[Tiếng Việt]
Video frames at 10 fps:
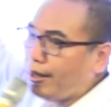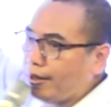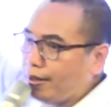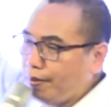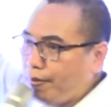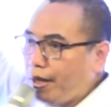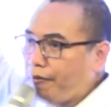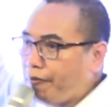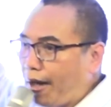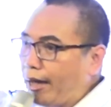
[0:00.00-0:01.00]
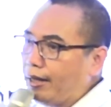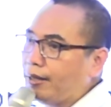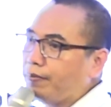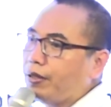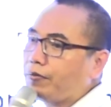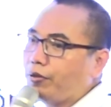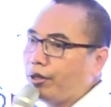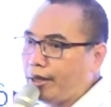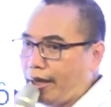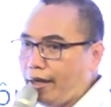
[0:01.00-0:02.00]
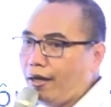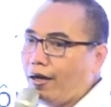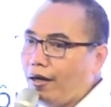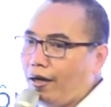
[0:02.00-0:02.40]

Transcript: thì người B phải chăm sóc cho người kế đó.